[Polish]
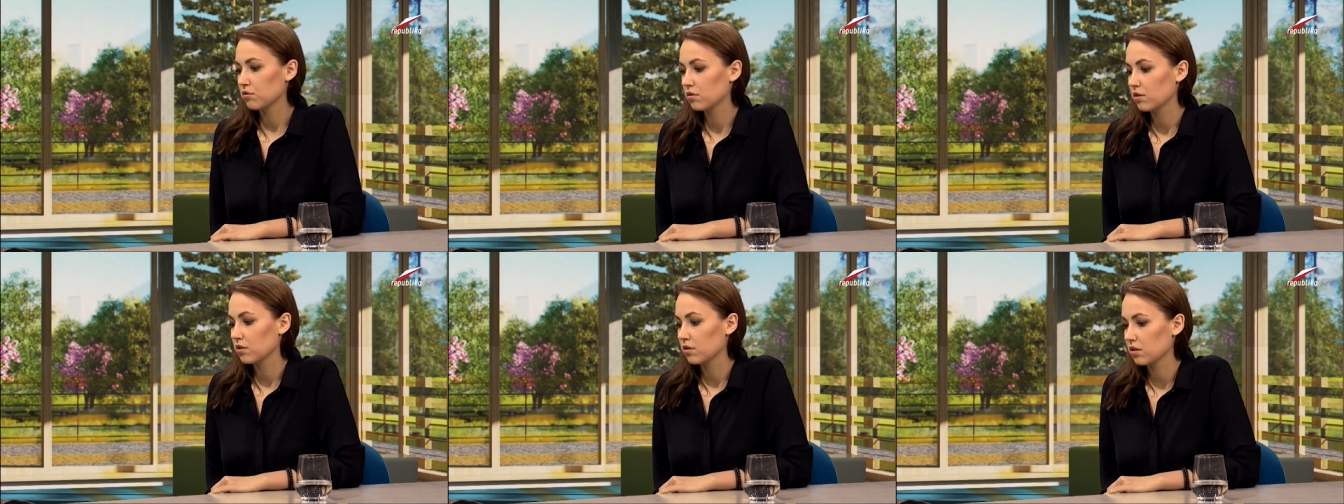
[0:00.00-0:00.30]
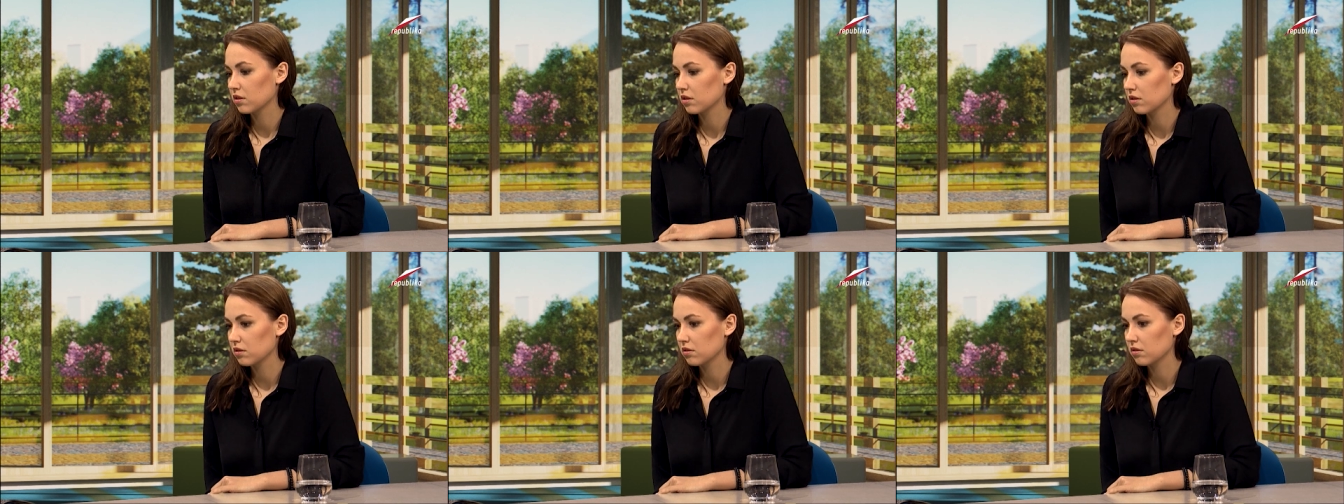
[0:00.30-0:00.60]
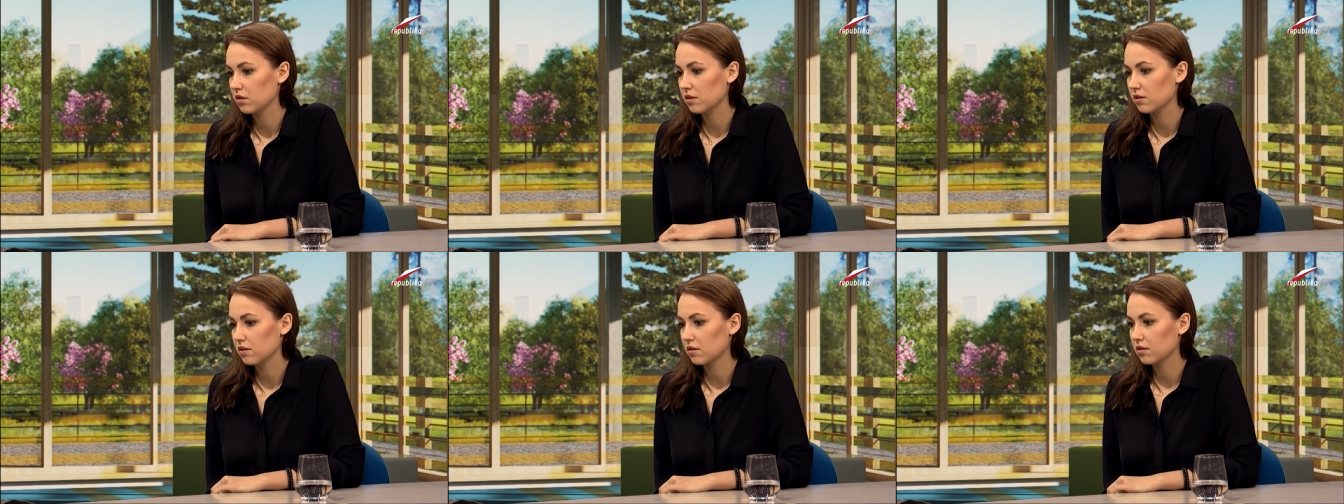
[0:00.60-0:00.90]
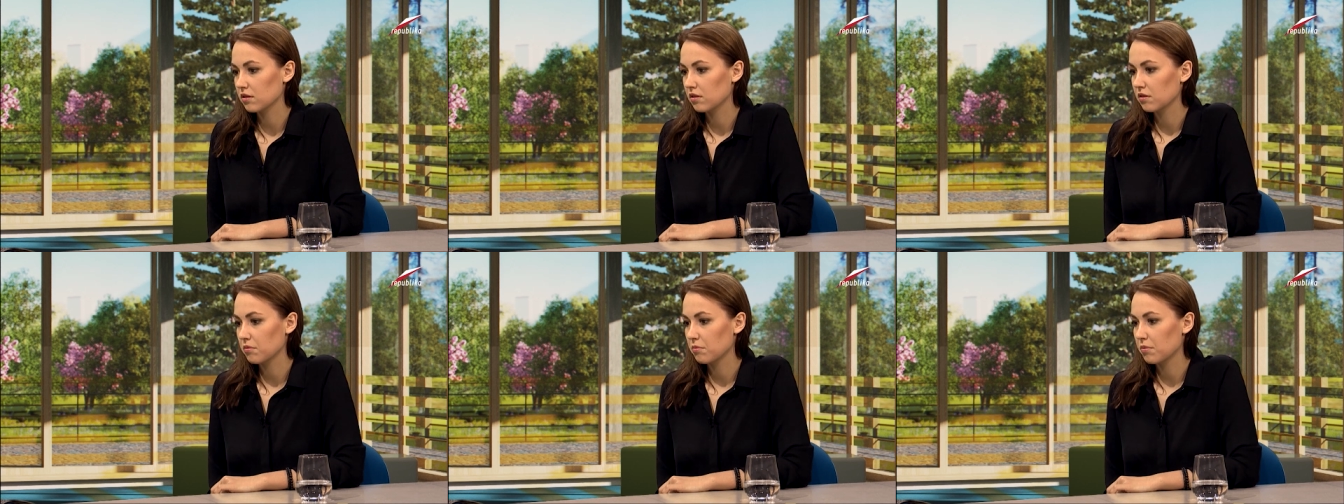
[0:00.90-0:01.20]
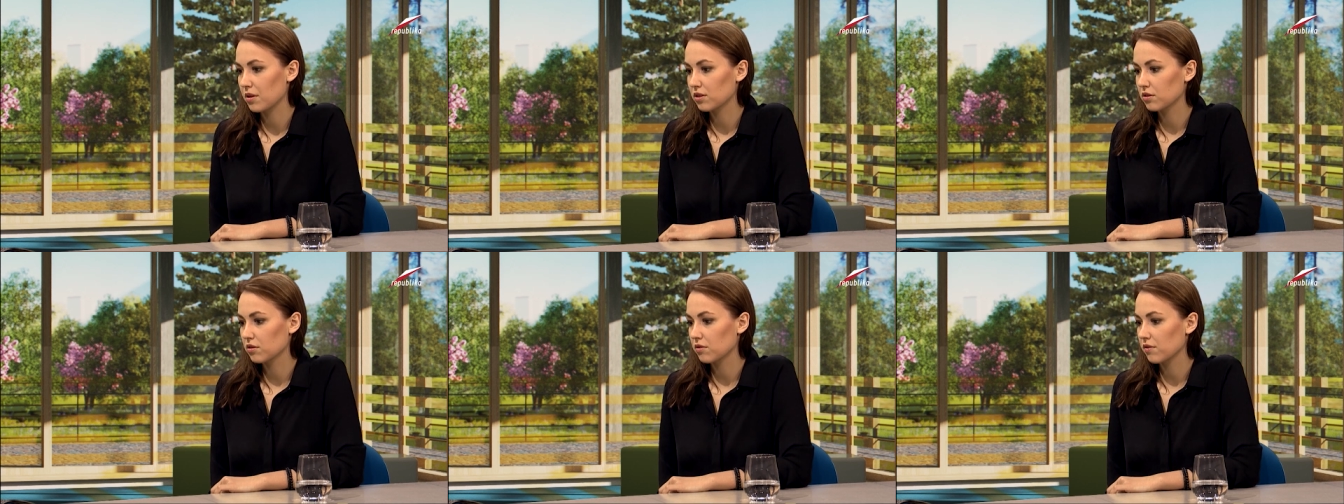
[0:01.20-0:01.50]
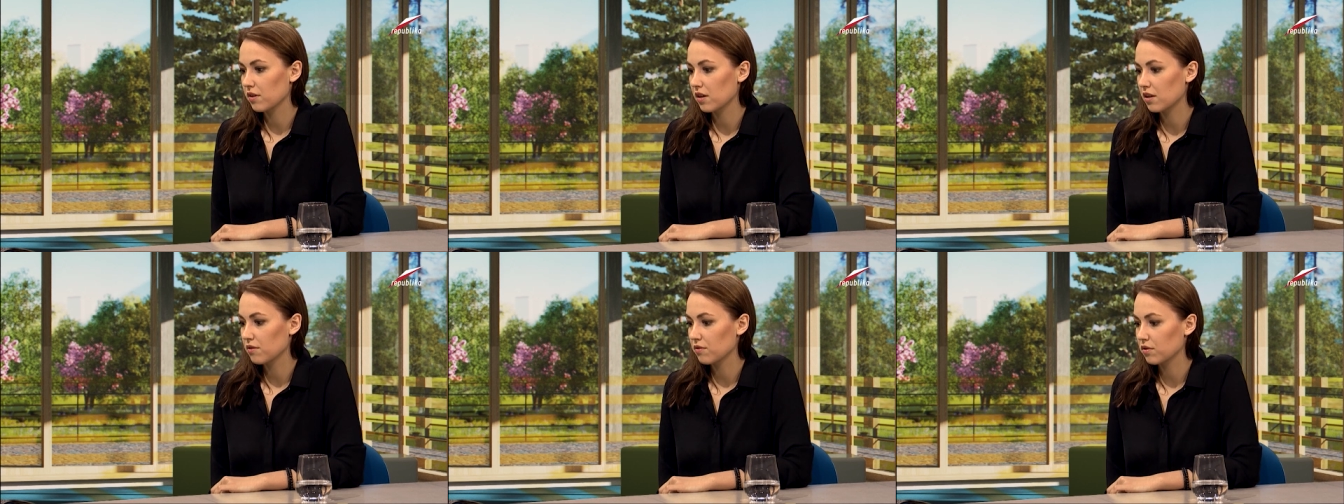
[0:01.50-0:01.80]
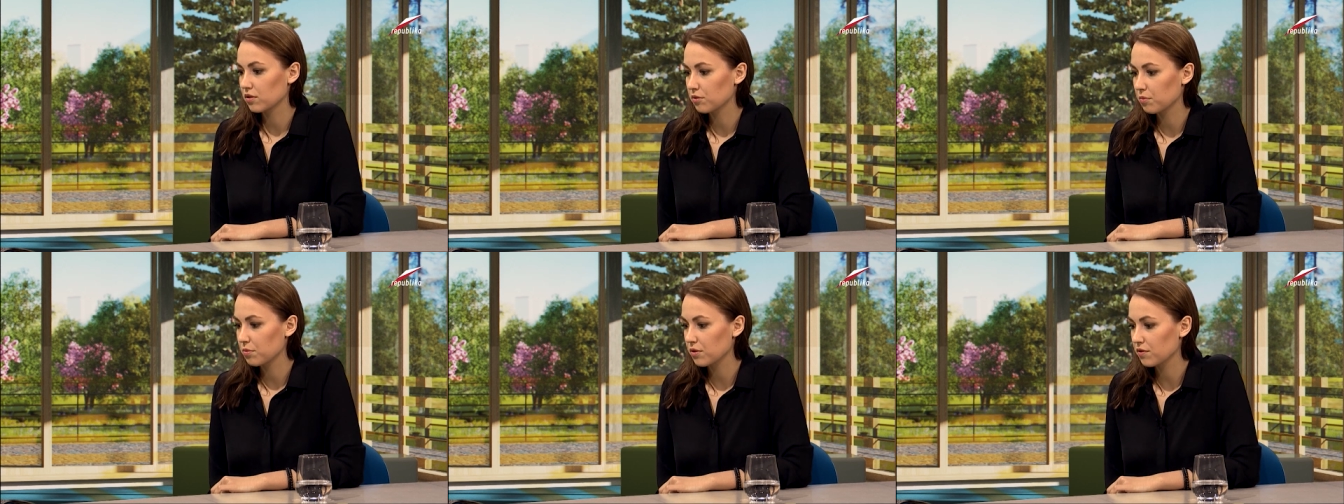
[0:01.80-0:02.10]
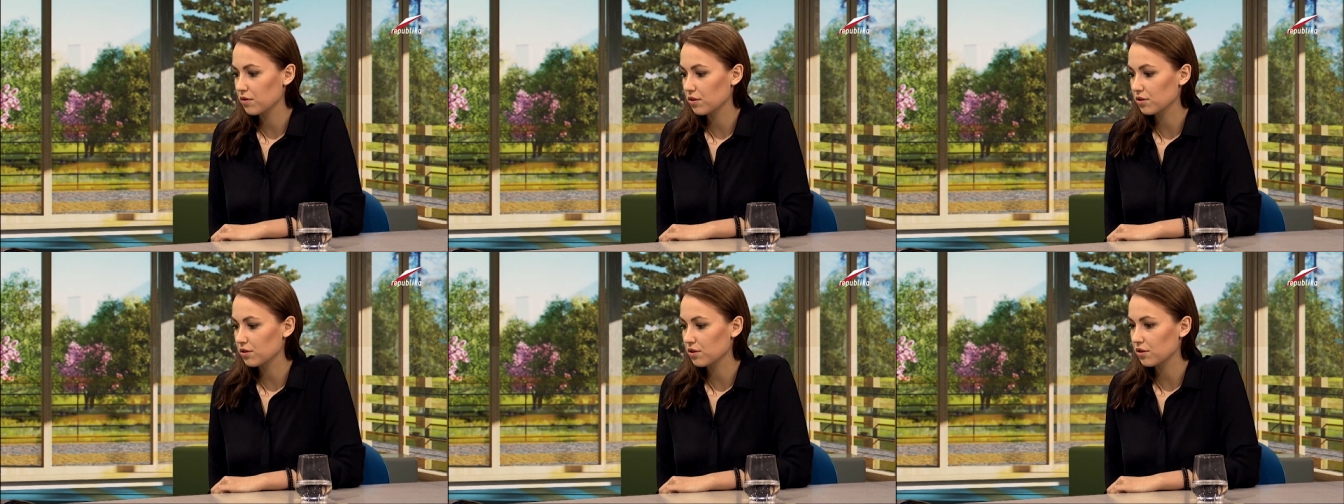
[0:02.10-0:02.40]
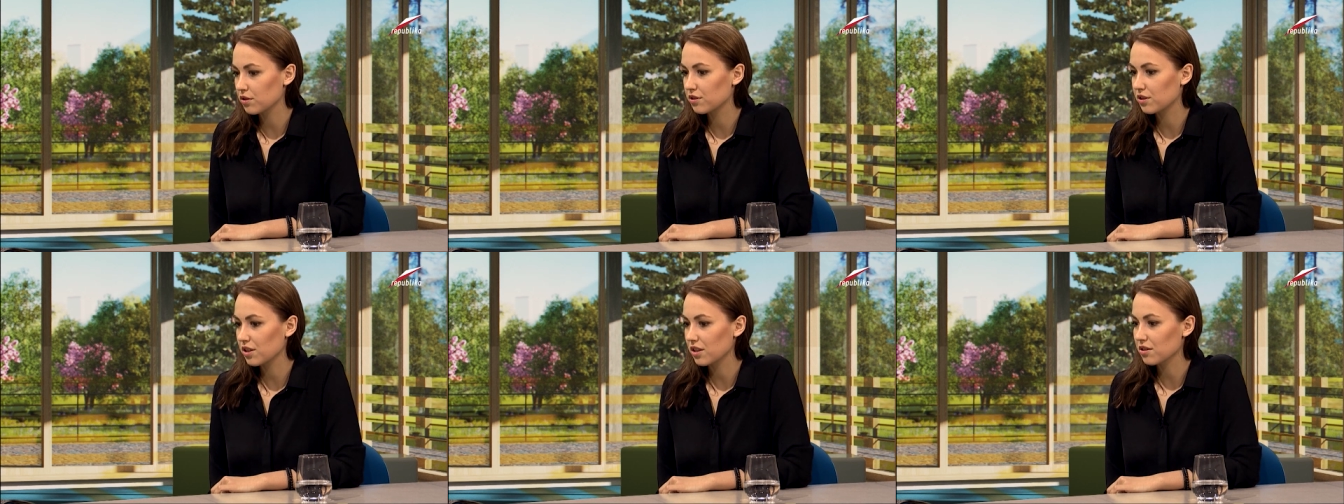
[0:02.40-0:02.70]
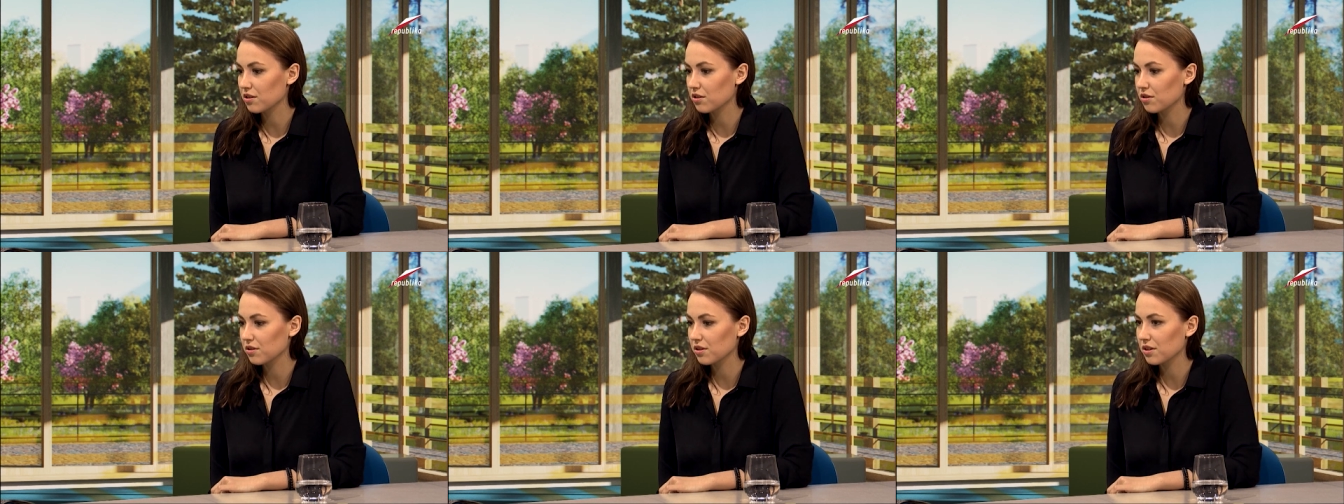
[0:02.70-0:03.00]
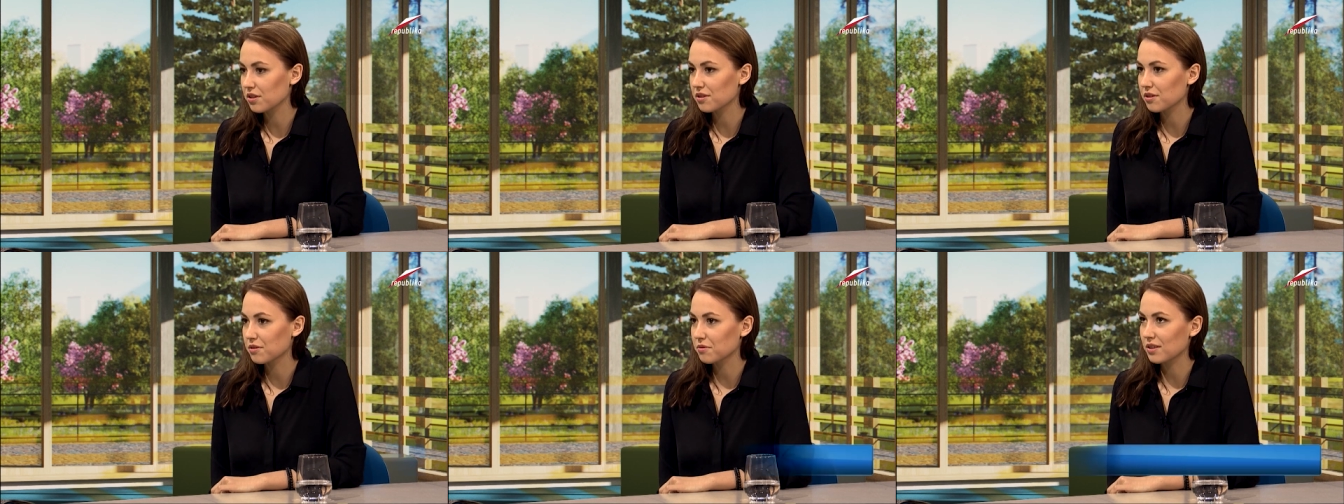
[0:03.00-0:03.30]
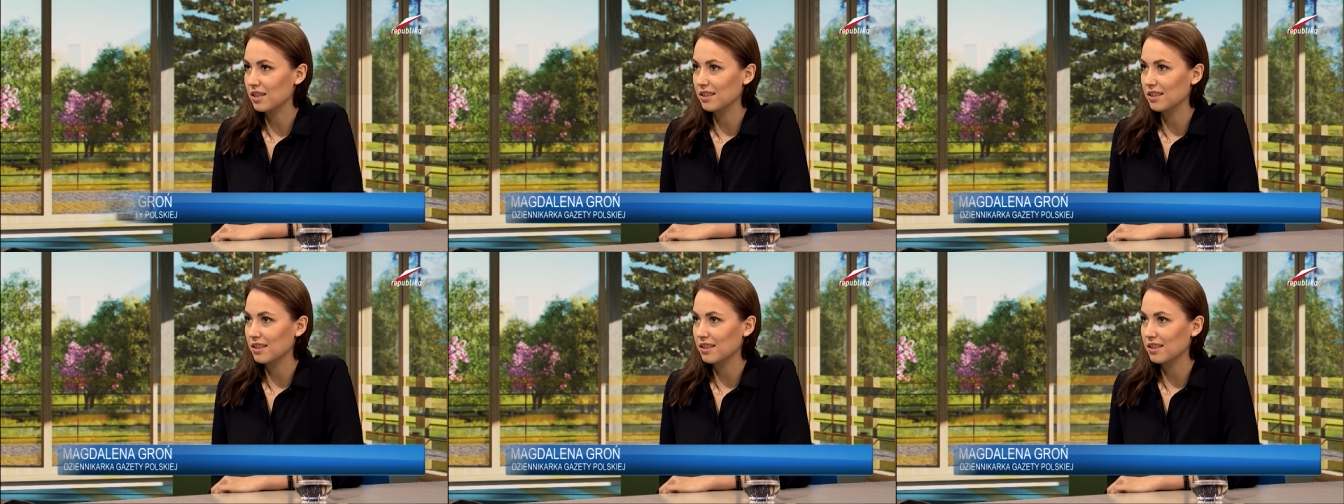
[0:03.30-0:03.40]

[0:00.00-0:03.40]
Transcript: Żuk e, jest bardzo wiele wątpliwości i ciężko jest